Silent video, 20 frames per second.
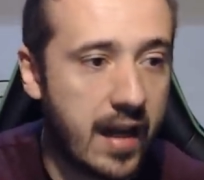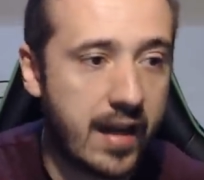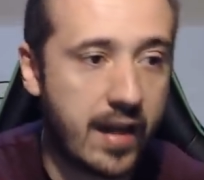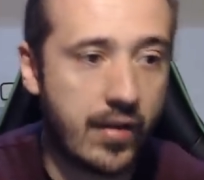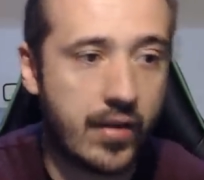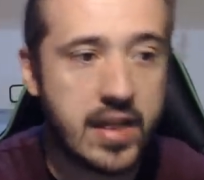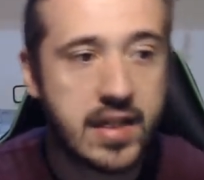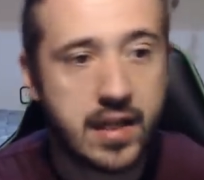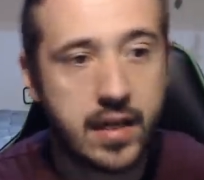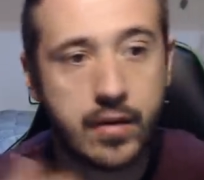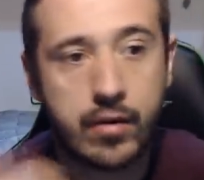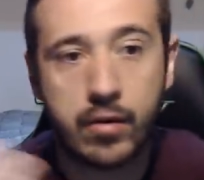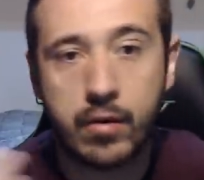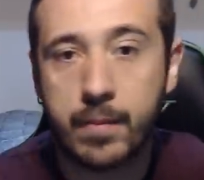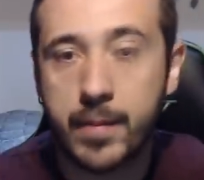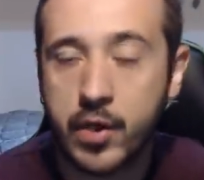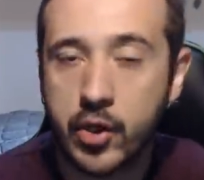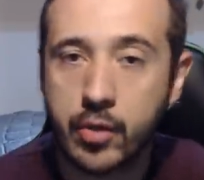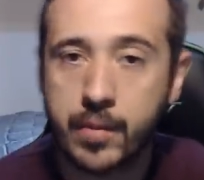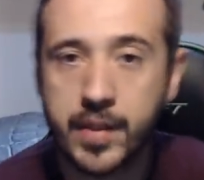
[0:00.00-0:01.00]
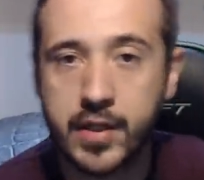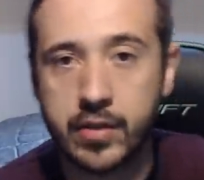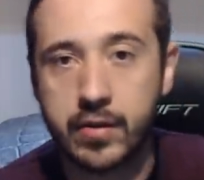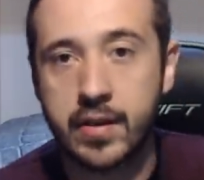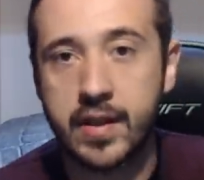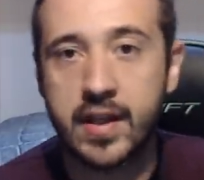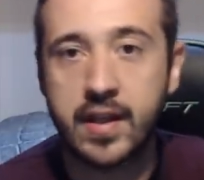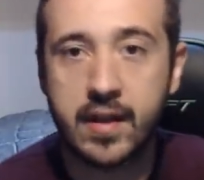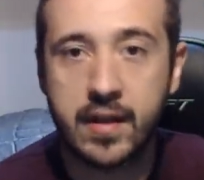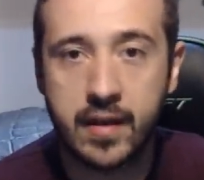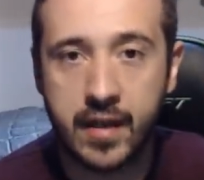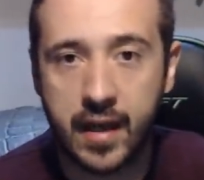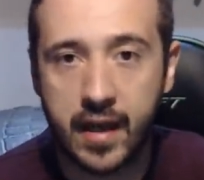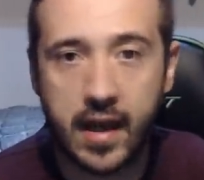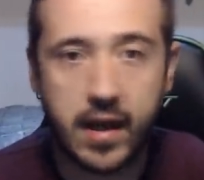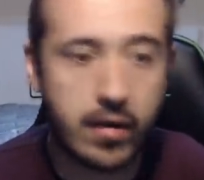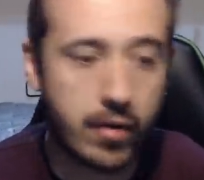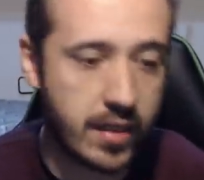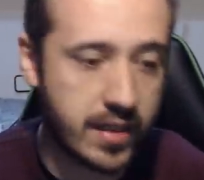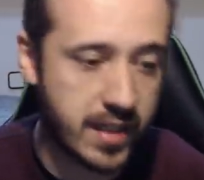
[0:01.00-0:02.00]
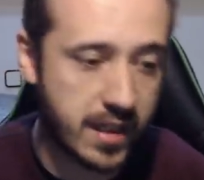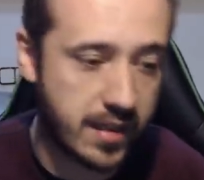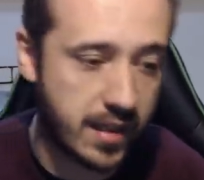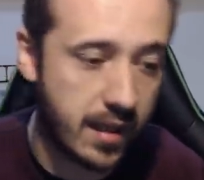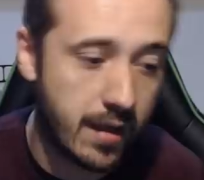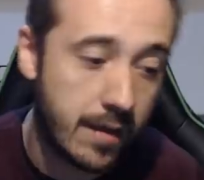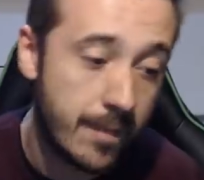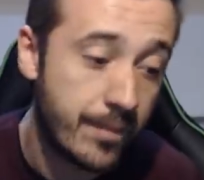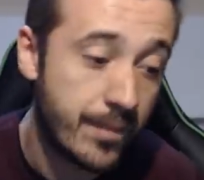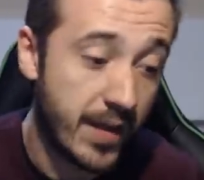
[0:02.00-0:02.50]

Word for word: que no haya salido con menor peso del legal, lo que sea tal.